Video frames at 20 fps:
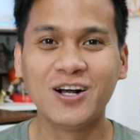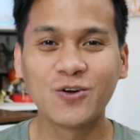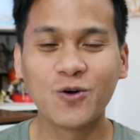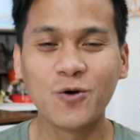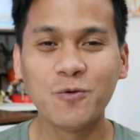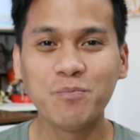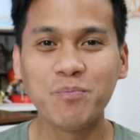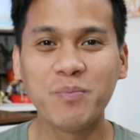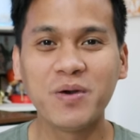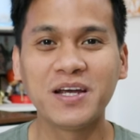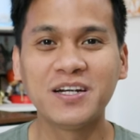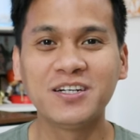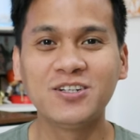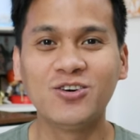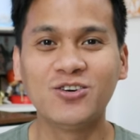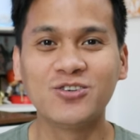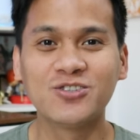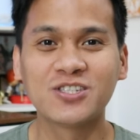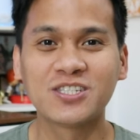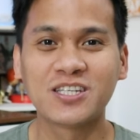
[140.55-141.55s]
compare
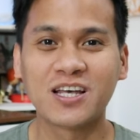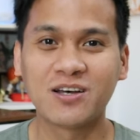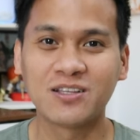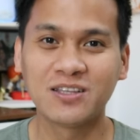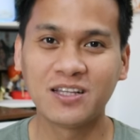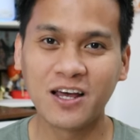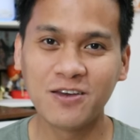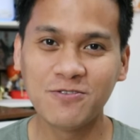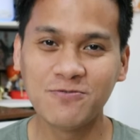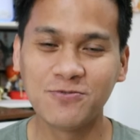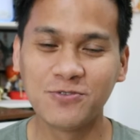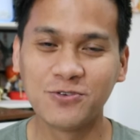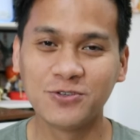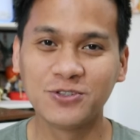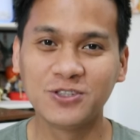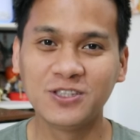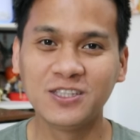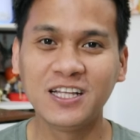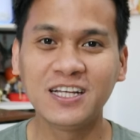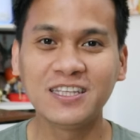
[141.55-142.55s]
doon sa dry
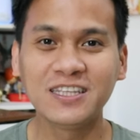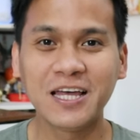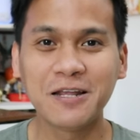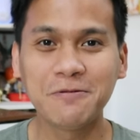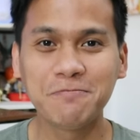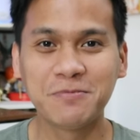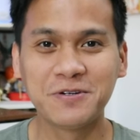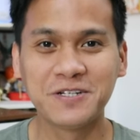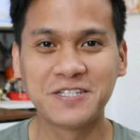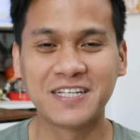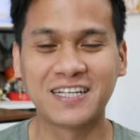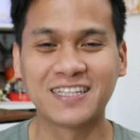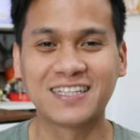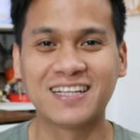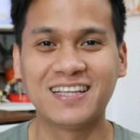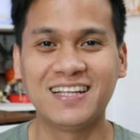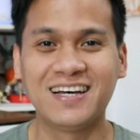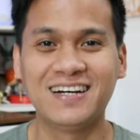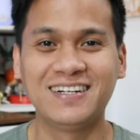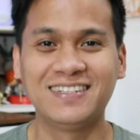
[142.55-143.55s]
food na 10%
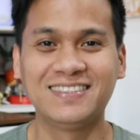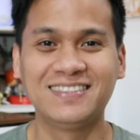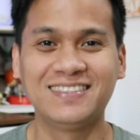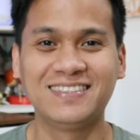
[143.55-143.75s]
lang.